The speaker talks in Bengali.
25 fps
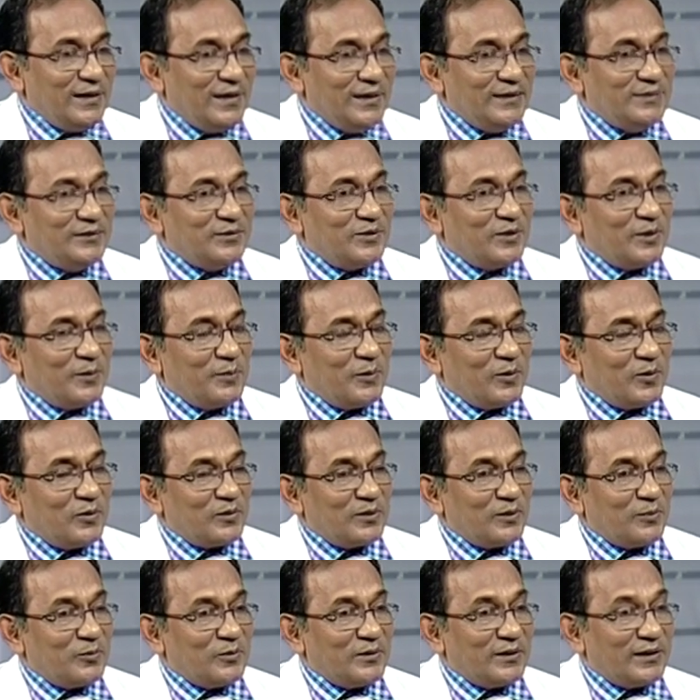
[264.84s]
এনজিওগ্রামের
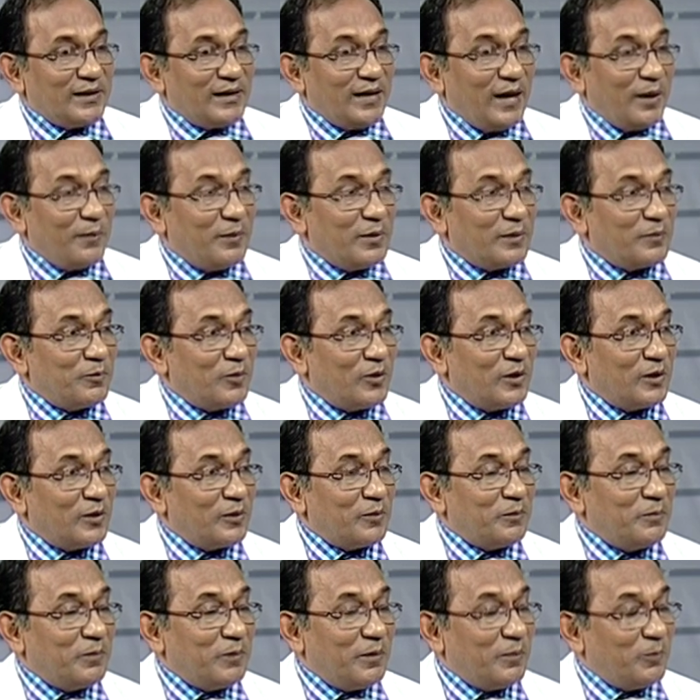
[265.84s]
কথা বলতে গেলে আমার মনে
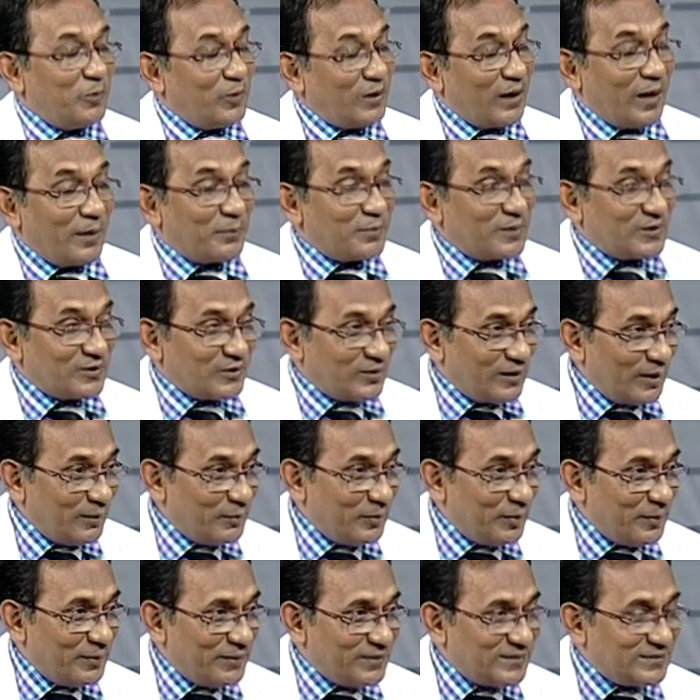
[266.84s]
পড়ে আমরা যখন
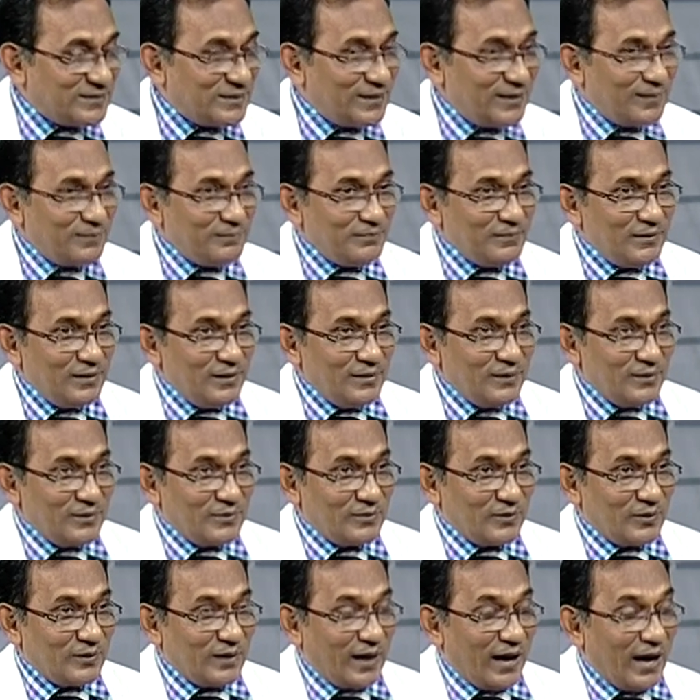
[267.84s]
এমবিবিএস ছিলাম
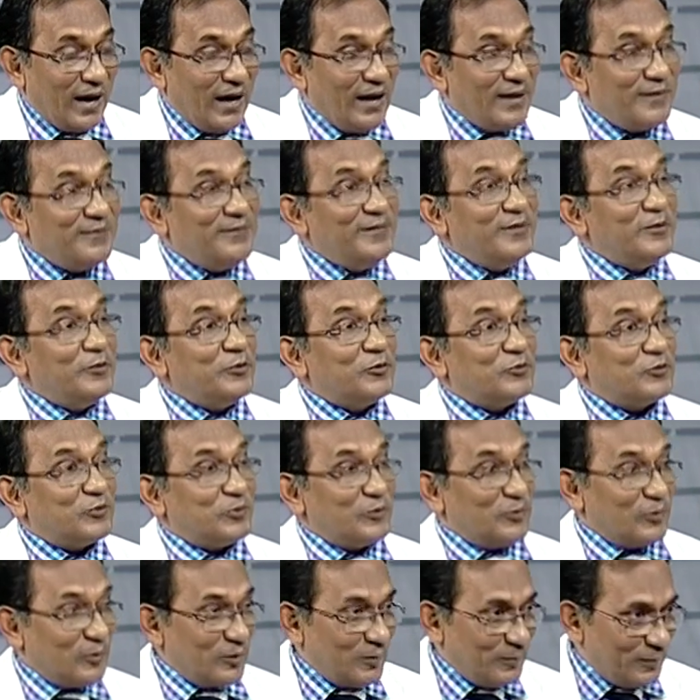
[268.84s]
তখন আইভিইউ
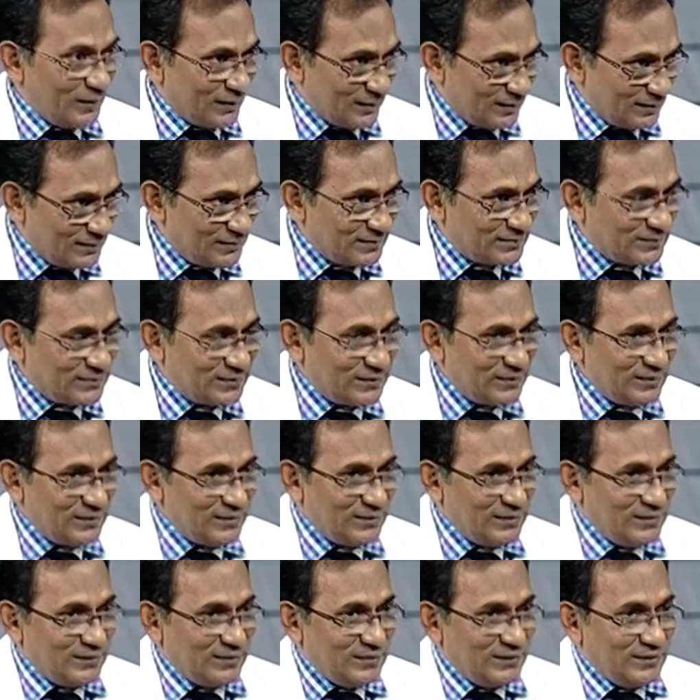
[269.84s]
শুরু হলো বাংলাদেশে
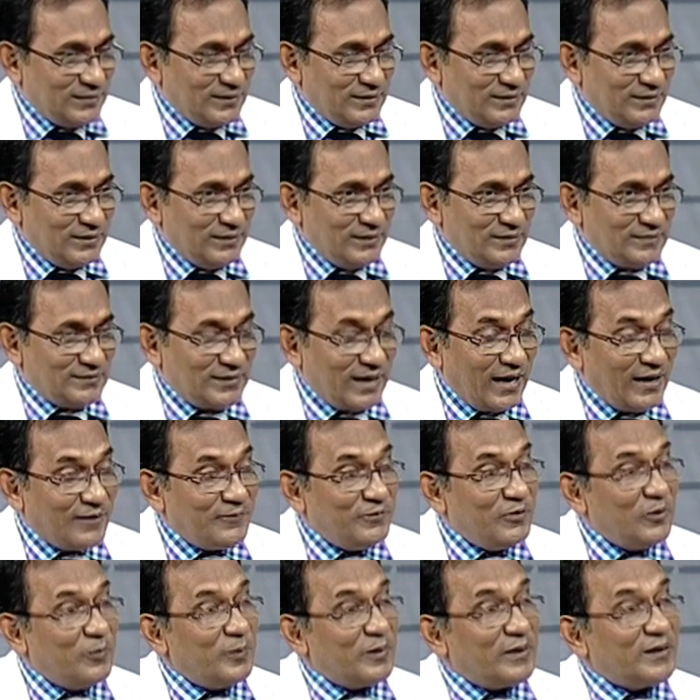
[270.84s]
হ্যাঁ
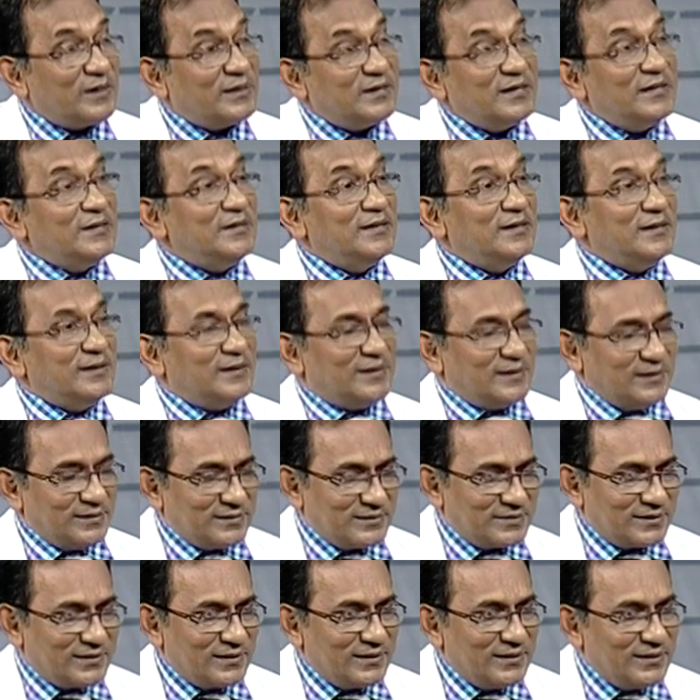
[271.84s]
আইভিইউ মানে কিডনি
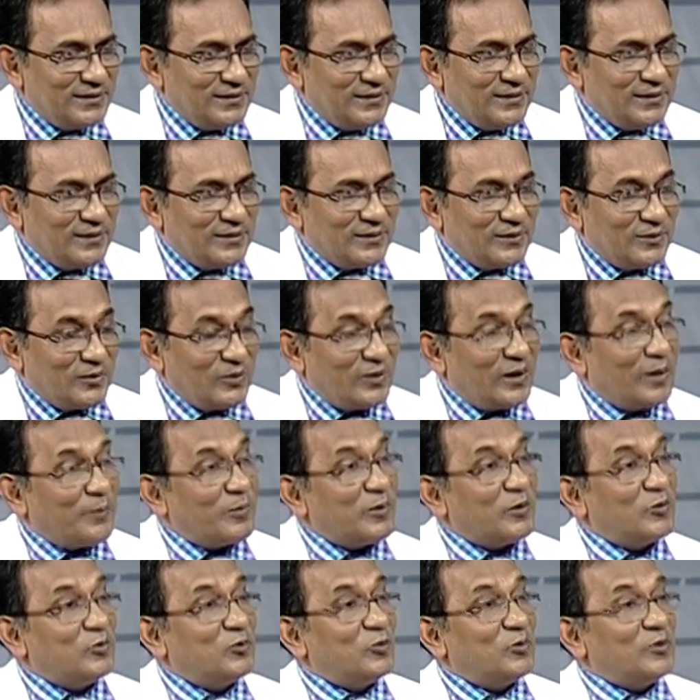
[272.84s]
টেস্ট তখন
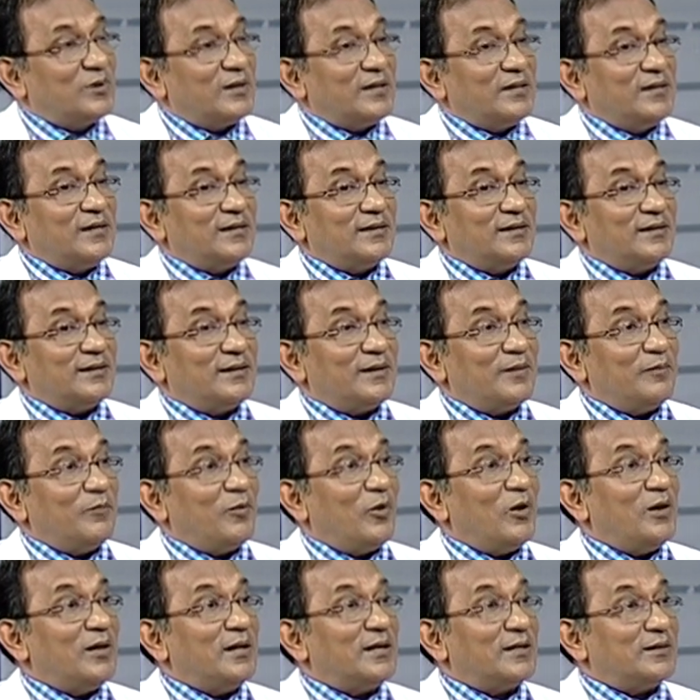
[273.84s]
আমরা দিক থেকে যেতাম
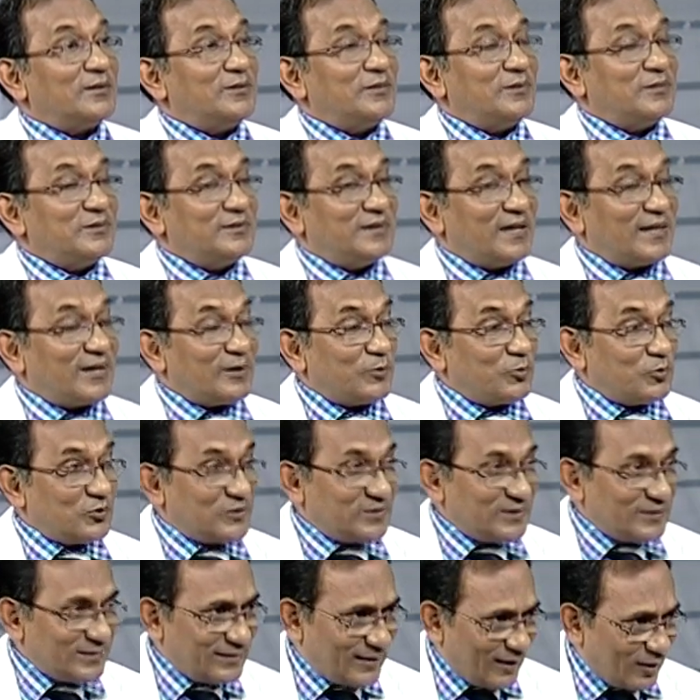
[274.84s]
ভয় লাগতো যারা
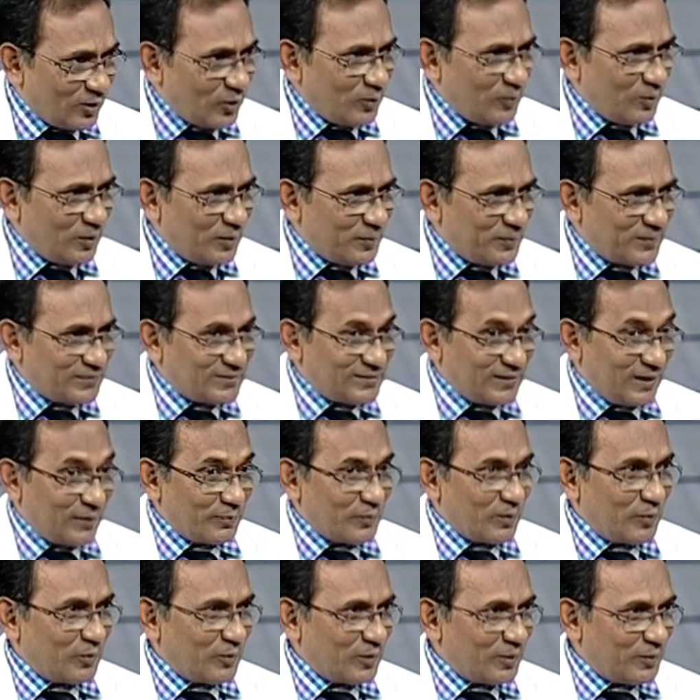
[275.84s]
করছেন তারাও ভয় পাচ্ছে
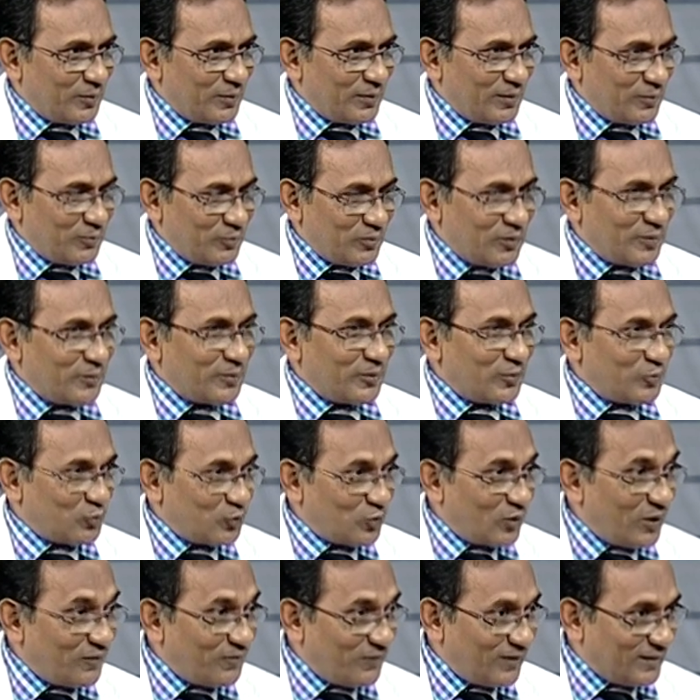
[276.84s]
আমরা মনে মনে মোটামুটি
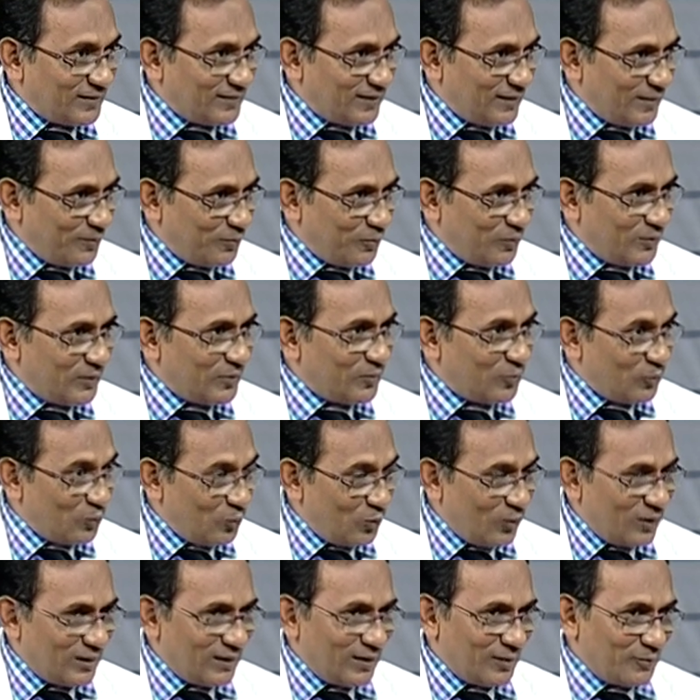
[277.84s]
সুরা ফাতেহা পড়ি
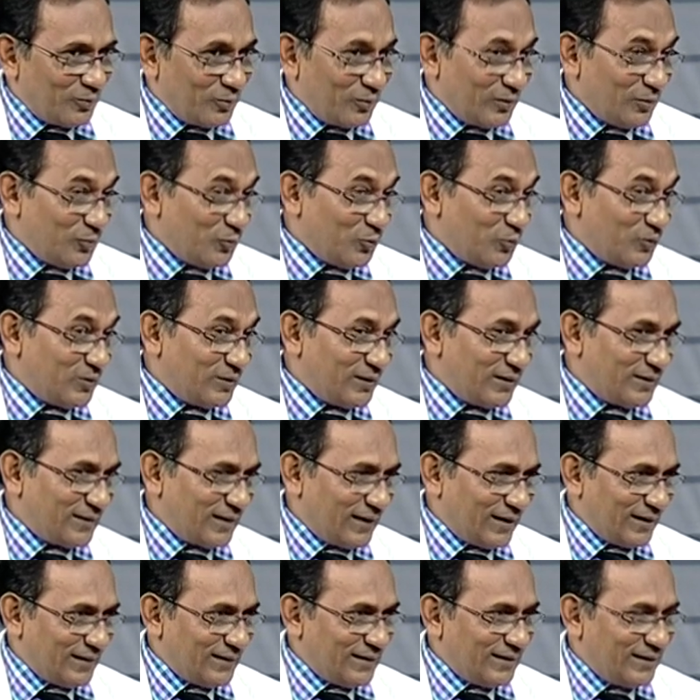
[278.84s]
কুডুয়াল্লা পড়ি দূর থেকে
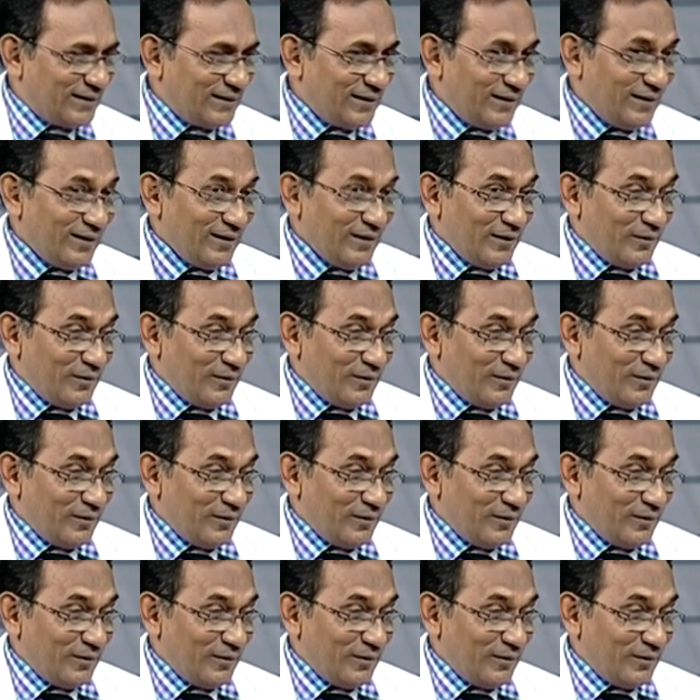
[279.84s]
তাকায় দেখি